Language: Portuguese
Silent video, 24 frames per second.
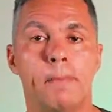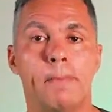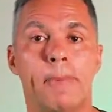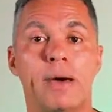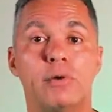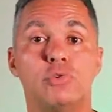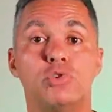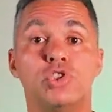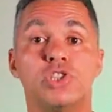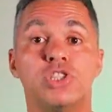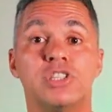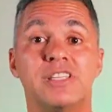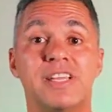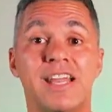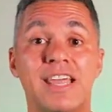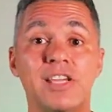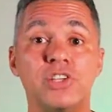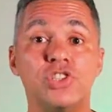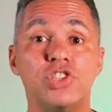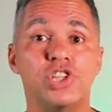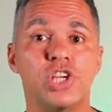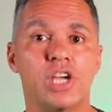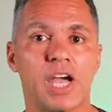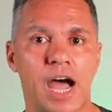para os
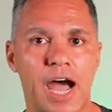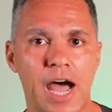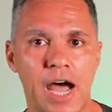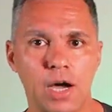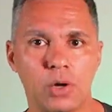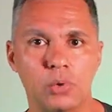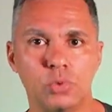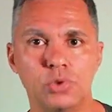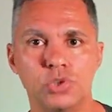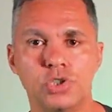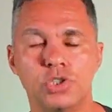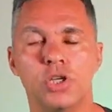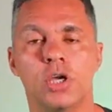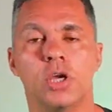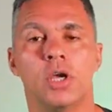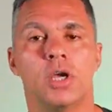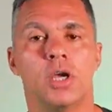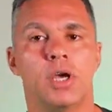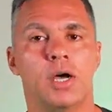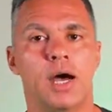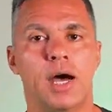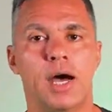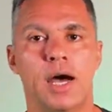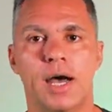três cargos
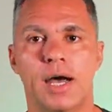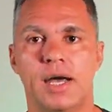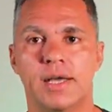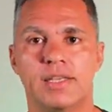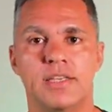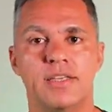ah,